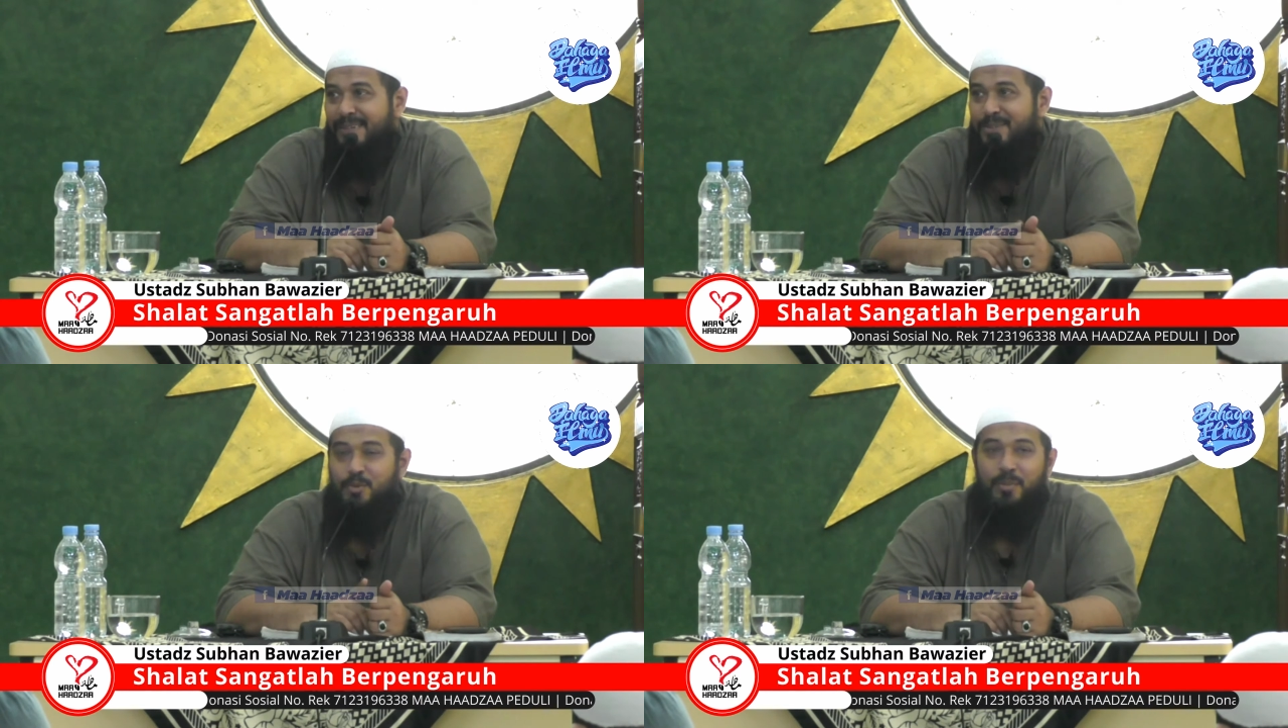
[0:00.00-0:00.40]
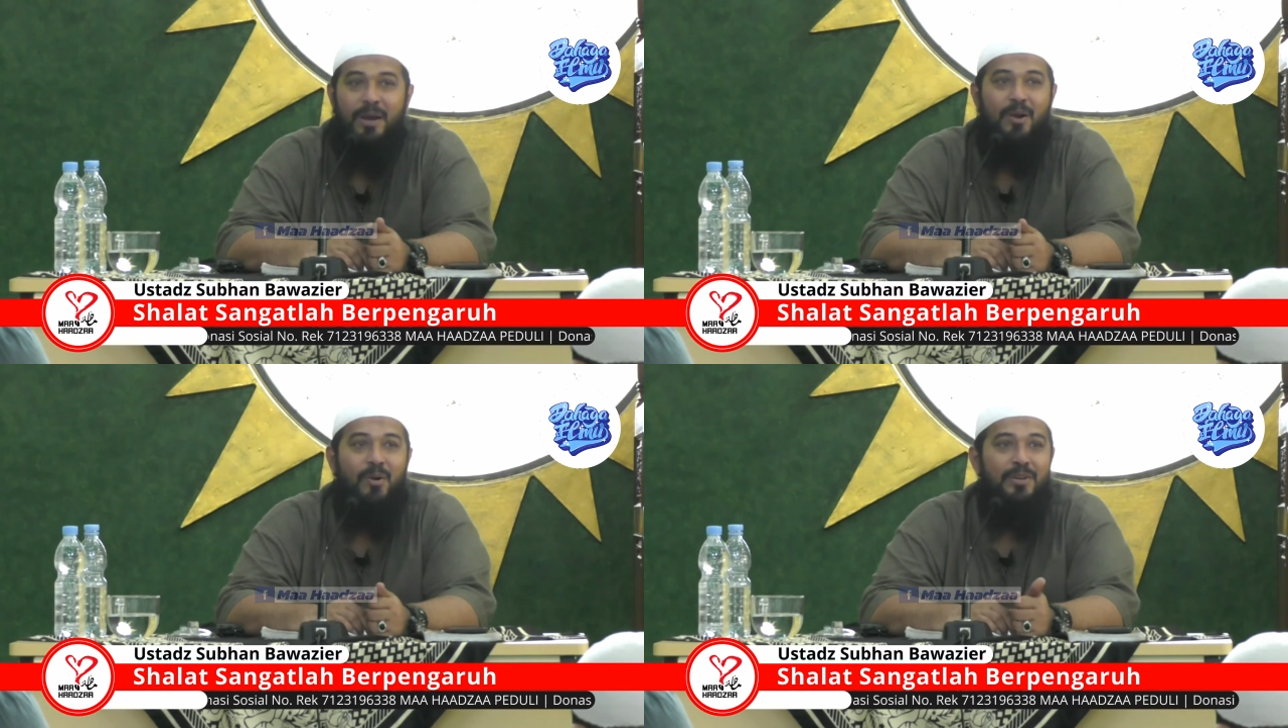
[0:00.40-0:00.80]

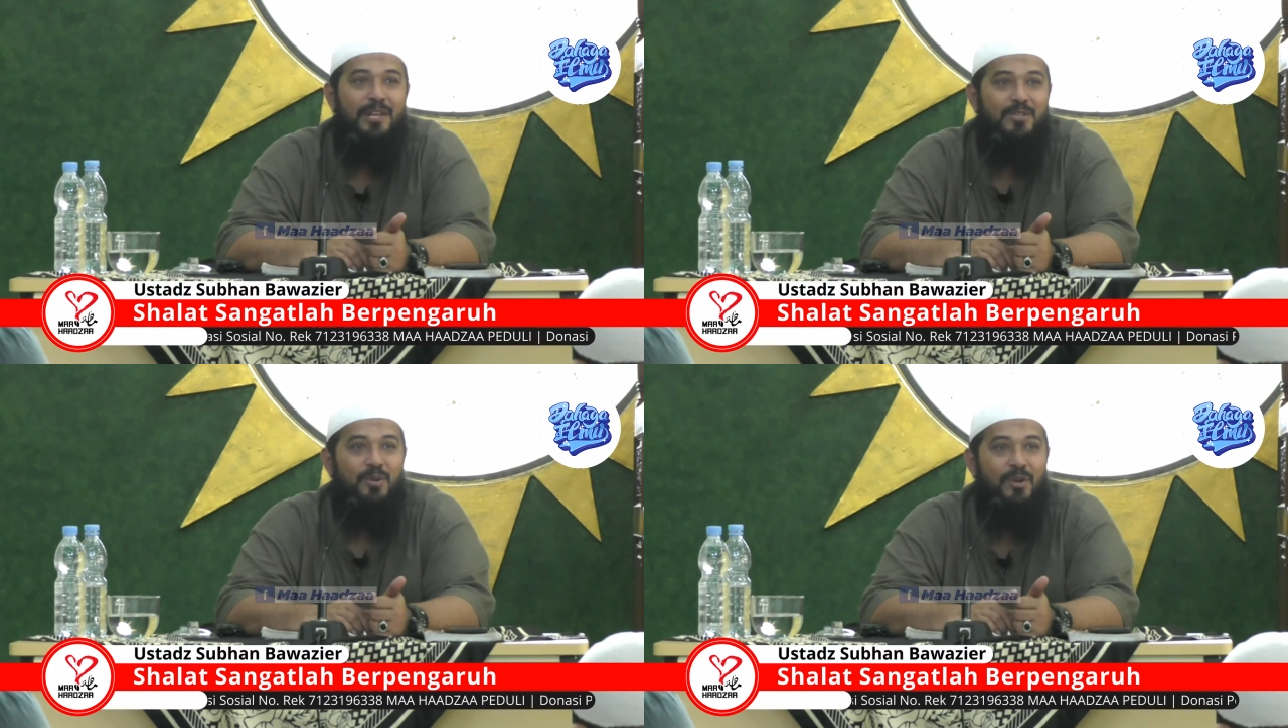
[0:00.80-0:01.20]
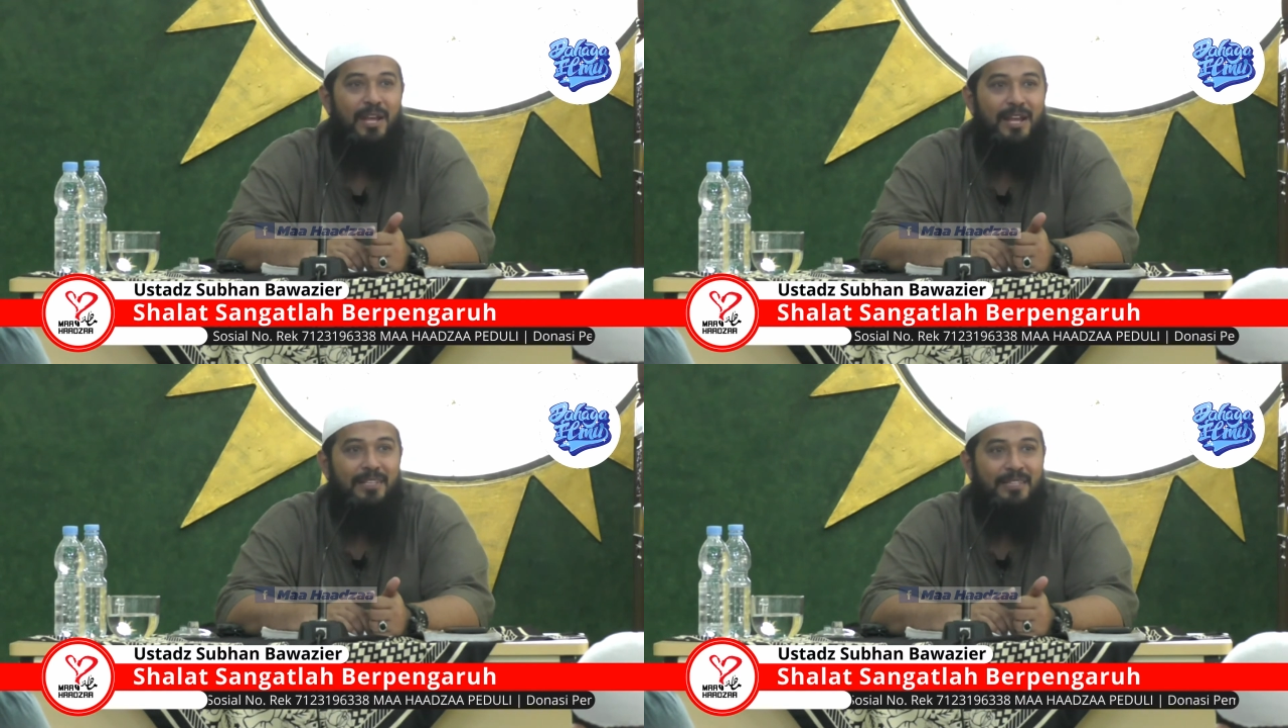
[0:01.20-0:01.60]
Cuma kok dia
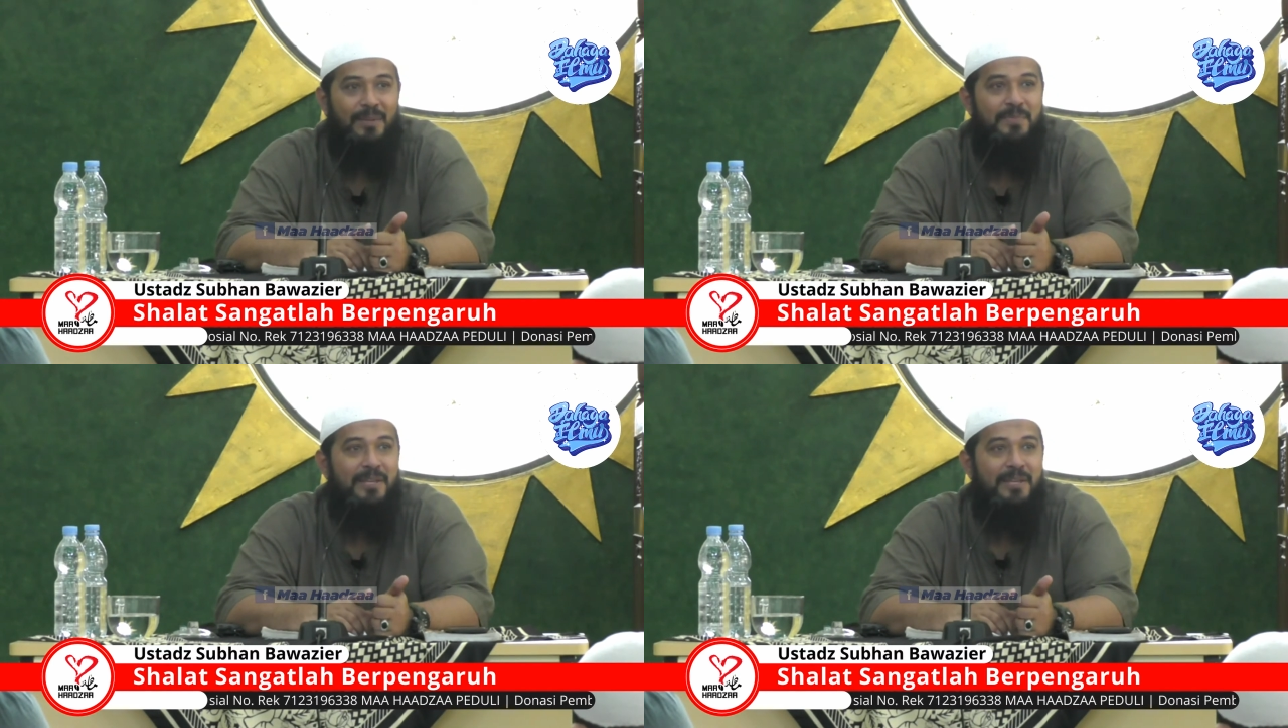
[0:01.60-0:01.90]
salat tetap